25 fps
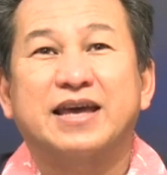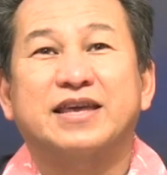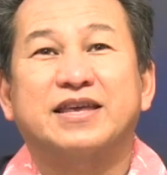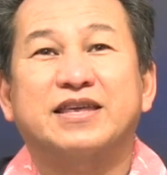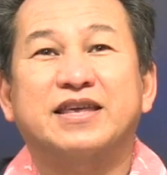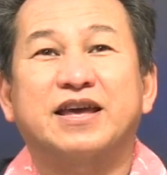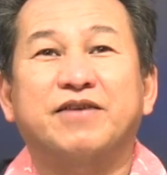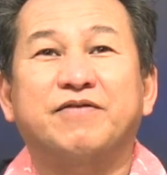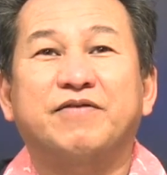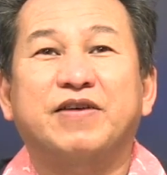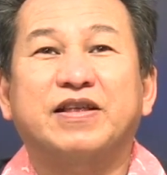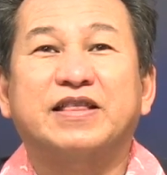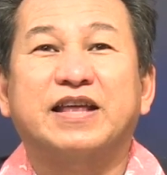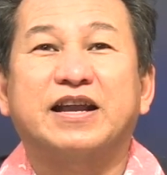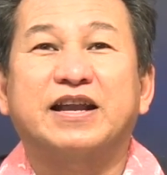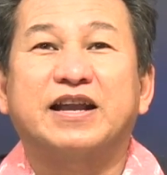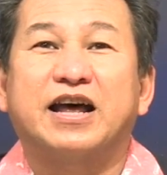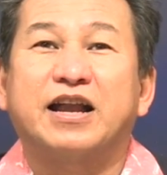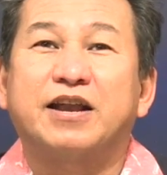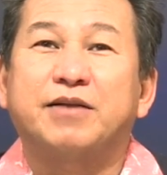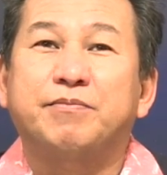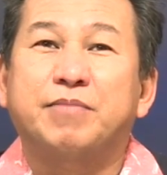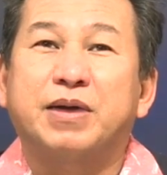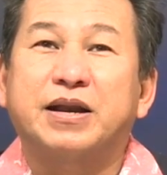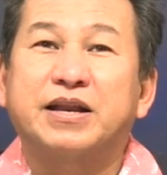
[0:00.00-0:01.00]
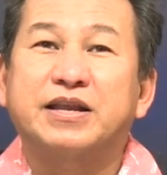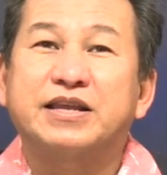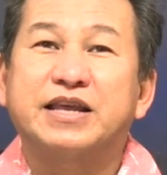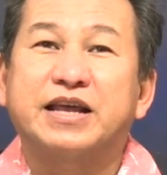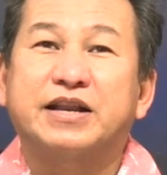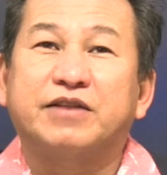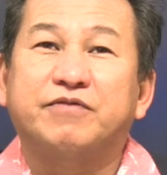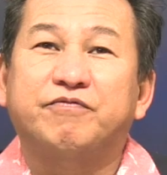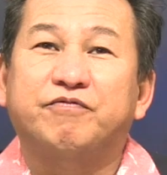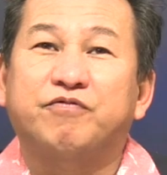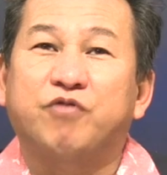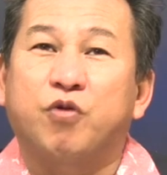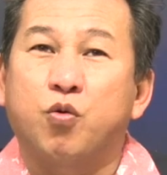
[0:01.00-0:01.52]
Nhưng với tình hình bệnh
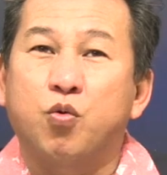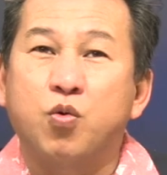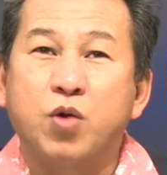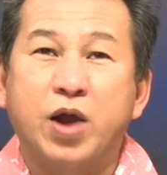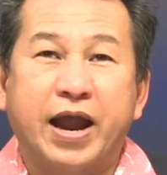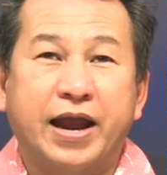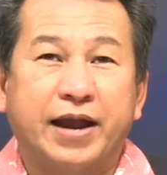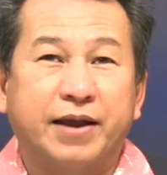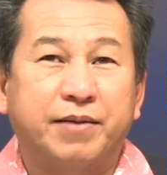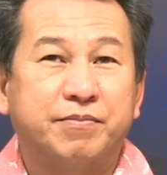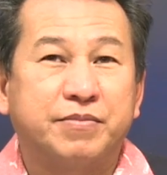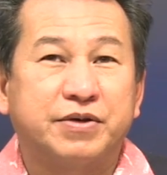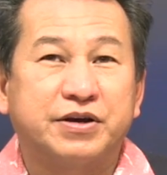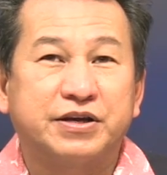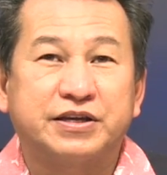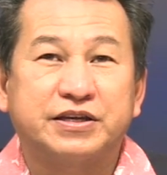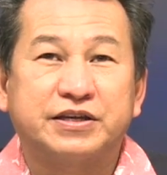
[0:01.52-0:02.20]
dịch Vũ Hán